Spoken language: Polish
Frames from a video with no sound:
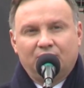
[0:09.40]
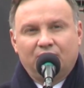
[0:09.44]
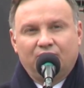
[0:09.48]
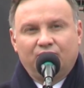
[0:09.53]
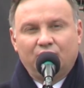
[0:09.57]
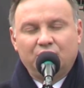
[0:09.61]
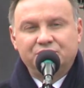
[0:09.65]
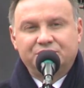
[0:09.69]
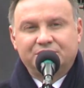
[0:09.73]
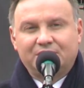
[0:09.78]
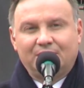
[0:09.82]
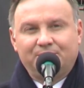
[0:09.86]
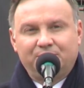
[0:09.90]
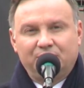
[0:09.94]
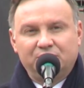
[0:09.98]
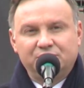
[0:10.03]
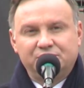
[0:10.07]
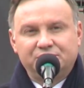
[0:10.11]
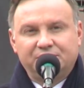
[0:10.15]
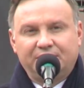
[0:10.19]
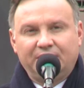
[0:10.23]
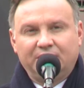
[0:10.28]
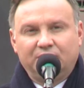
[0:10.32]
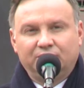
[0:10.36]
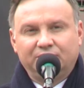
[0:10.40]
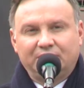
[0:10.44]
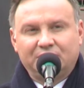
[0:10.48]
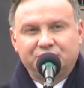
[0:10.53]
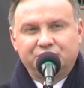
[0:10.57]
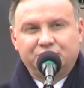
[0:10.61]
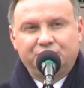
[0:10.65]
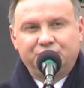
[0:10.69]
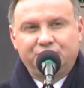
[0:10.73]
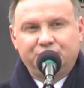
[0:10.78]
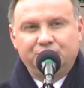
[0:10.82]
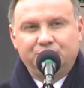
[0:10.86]
Wojska Polskiego,
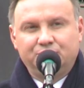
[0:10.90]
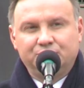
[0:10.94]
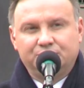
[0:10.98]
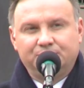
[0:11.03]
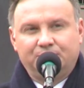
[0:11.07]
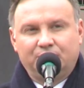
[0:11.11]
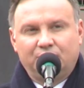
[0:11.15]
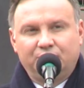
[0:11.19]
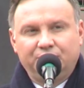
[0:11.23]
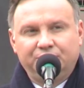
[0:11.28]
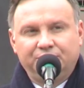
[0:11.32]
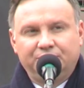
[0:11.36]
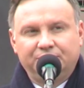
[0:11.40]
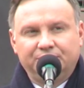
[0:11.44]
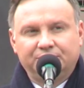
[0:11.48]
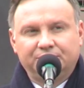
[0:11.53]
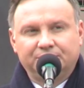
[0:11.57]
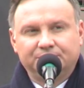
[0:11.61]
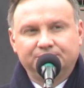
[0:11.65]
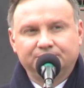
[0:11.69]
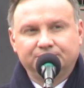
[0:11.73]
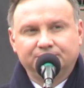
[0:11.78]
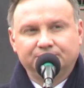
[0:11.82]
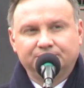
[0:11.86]
naszych sił zbrojnych,